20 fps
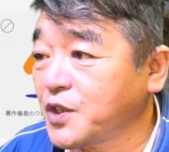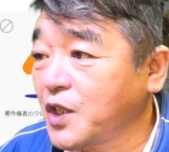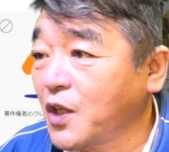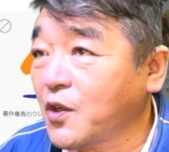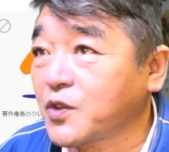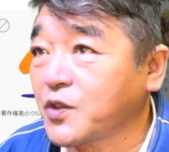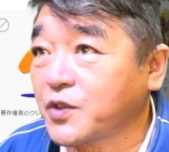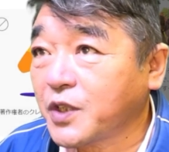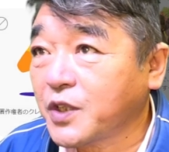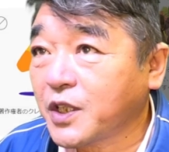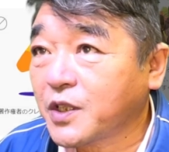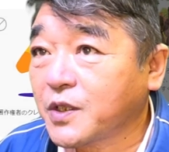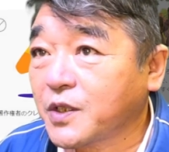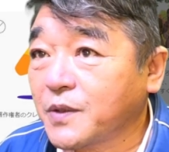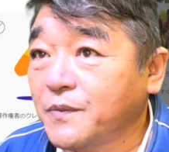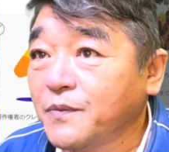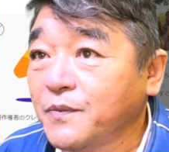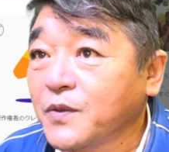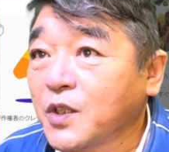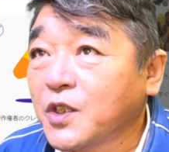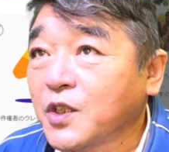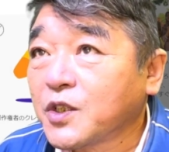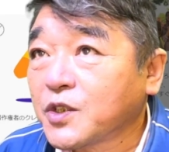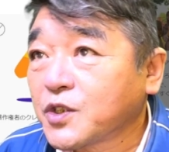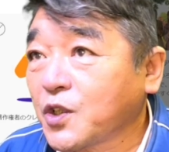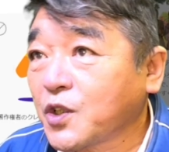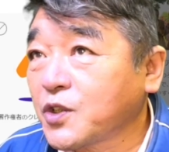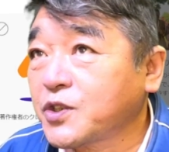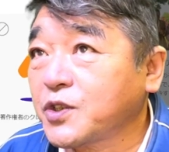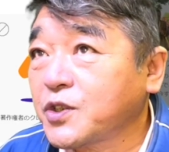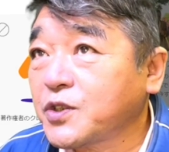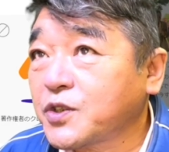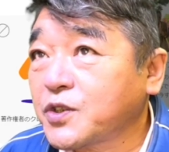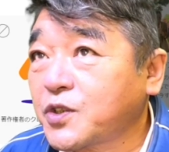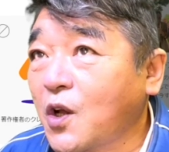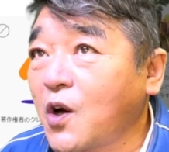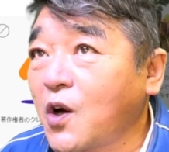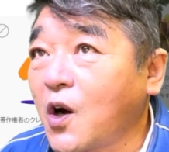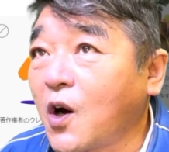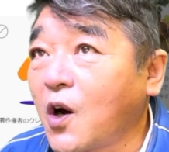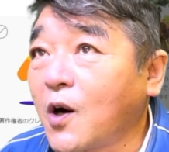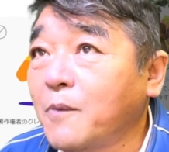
へをクリック。そうすると、